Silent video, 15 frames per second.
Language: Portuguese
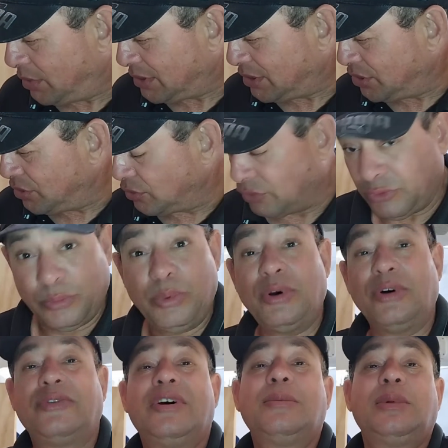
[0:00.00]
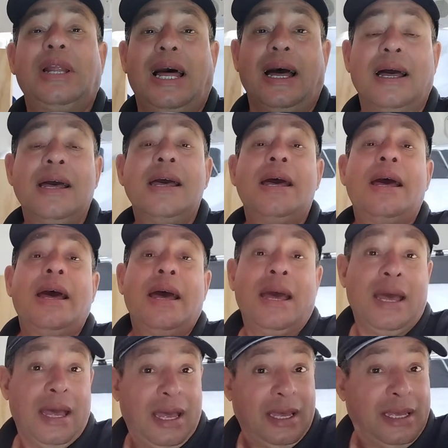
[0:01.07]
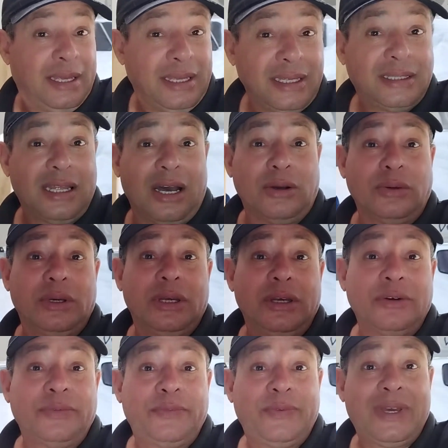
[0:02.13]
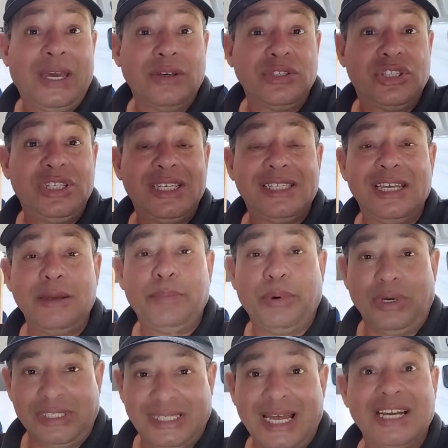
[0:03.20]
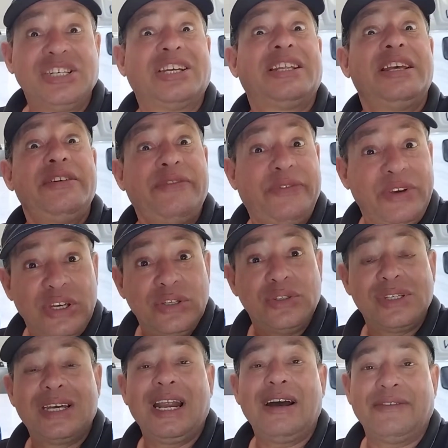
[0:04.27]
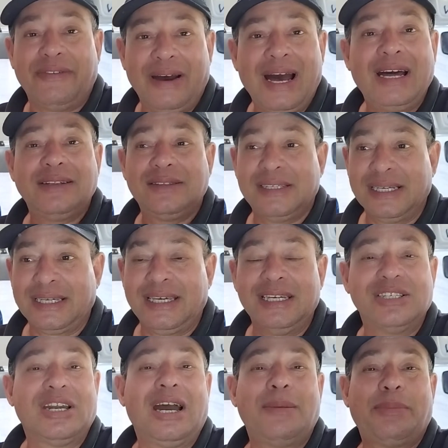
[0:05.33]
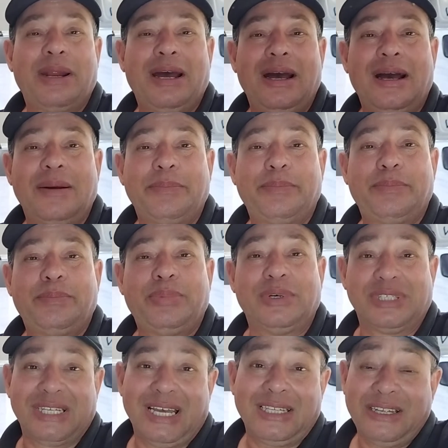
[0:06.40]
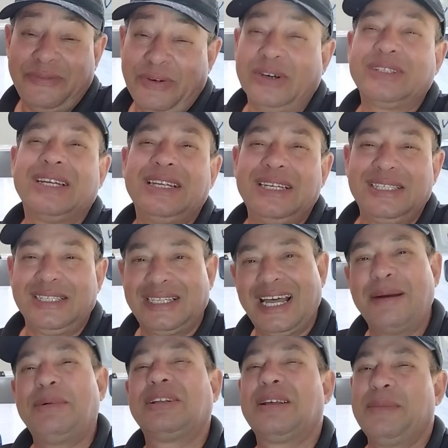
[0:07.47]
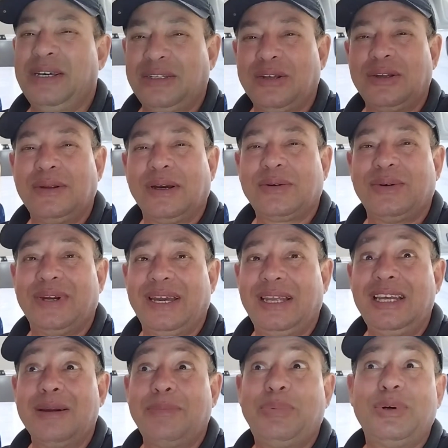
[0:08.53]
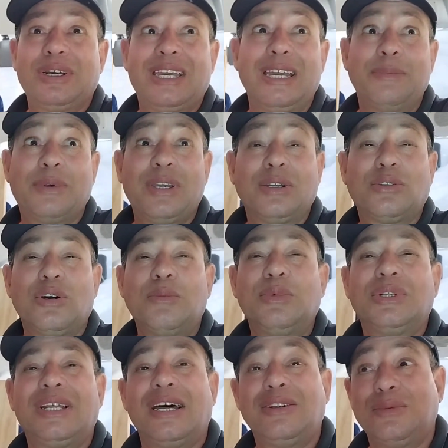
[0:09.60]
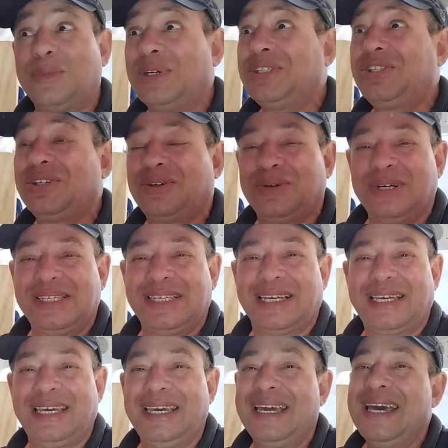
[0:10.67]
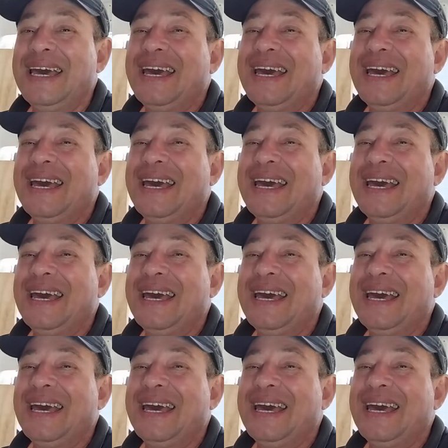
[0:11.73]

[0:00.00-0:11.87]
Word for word: bosta de novo. Bom, vamos lá. Então, eu fiquei uns dias sem postar, já tem vídeos gravados aqui já pra postar, tá faltando editar, mas também tô numa correria, por quê? Porque eu tô mudando um monte de coisa aqui.